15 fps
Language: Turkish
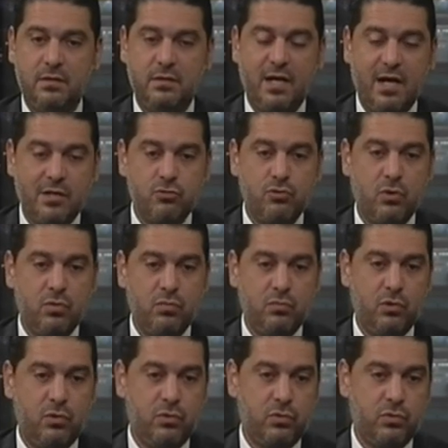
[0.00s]
daha
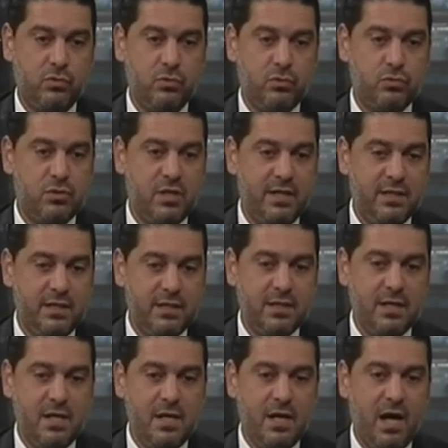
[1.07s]
sorumluluk üstlendik.
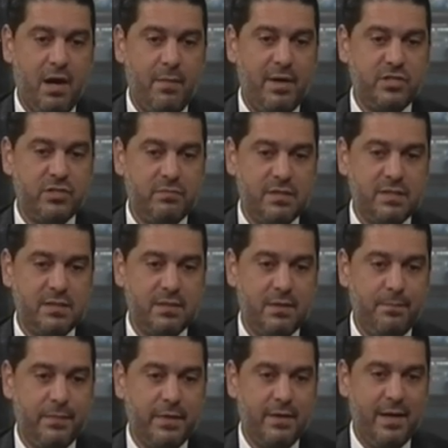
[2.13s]
Amacımız
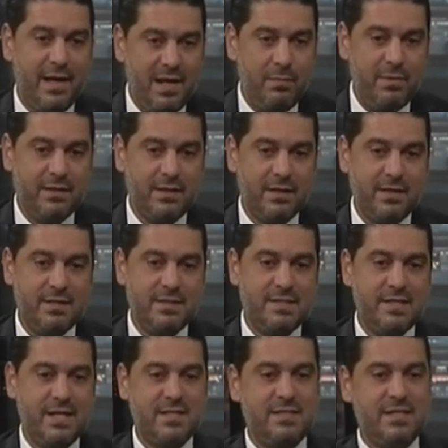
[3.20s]
elbette ki
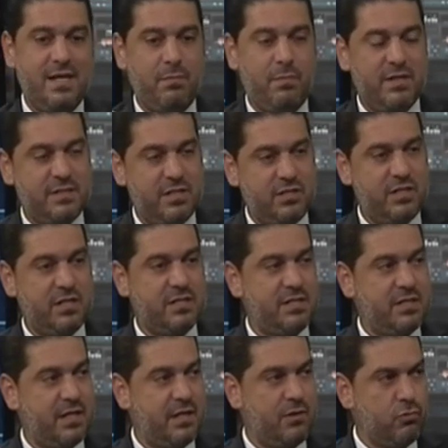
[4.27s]
siyasi elpaze
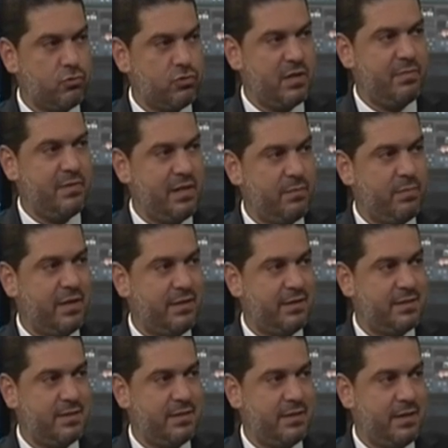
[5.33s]
içerisindeki Ulusal Birlik
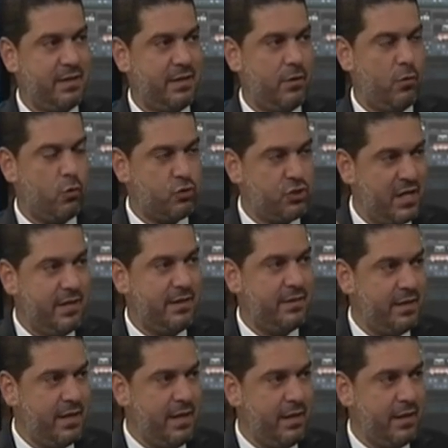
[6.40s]
Partisi'nin
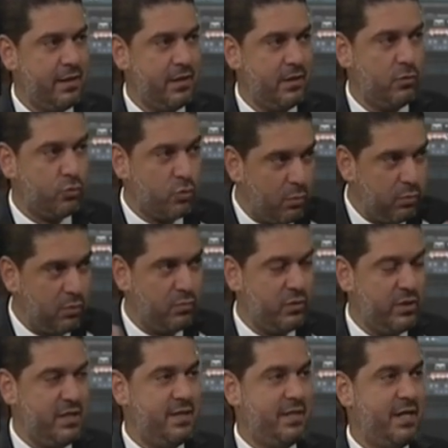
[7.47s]
özelinde toplumun
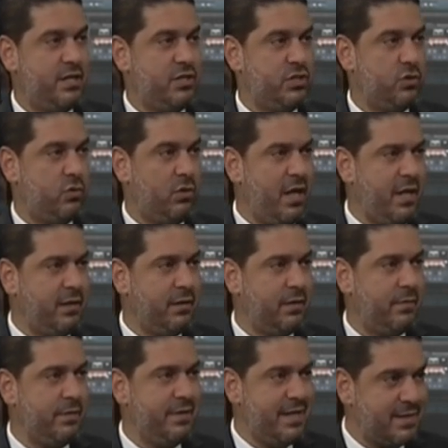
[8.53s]
ihtiyacı olan
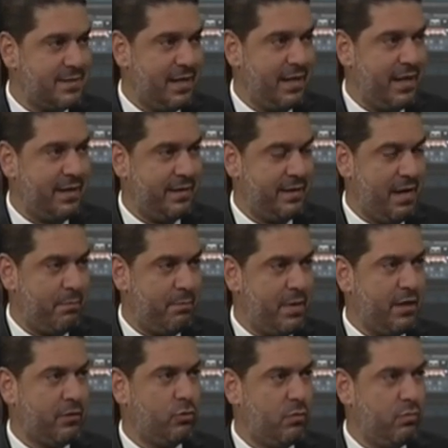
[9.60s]
yasaları
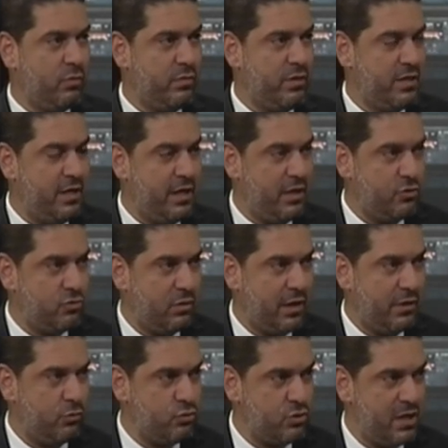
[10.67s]
yapmak, topluma ihtiyacı
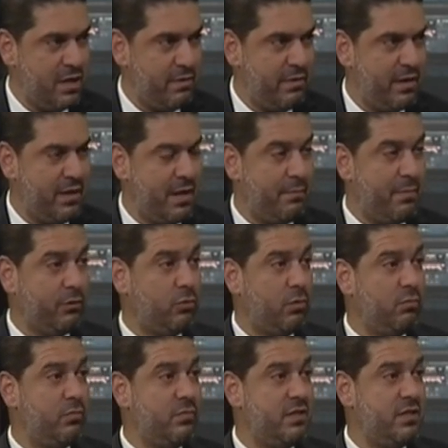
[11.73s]
olan düzenlemeleri yapmak,
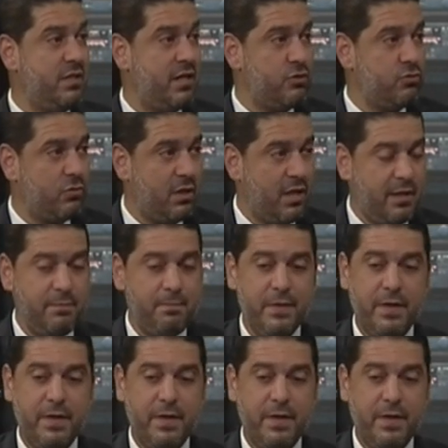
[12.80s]
topluma ihtiyacı olan